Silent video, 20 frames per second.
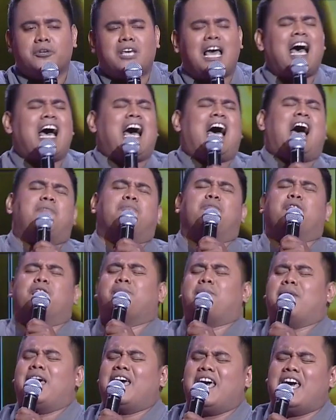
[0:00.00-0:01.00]
Ya
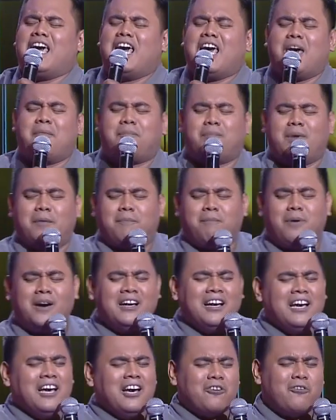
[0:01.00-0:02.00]
ampun, pip, pip.
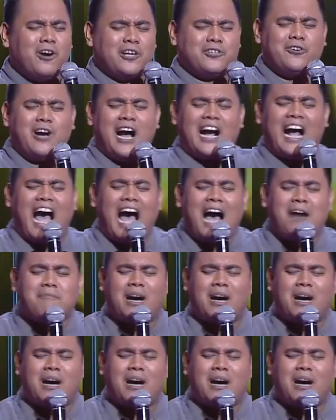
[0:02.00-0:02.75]
Gue juga nggak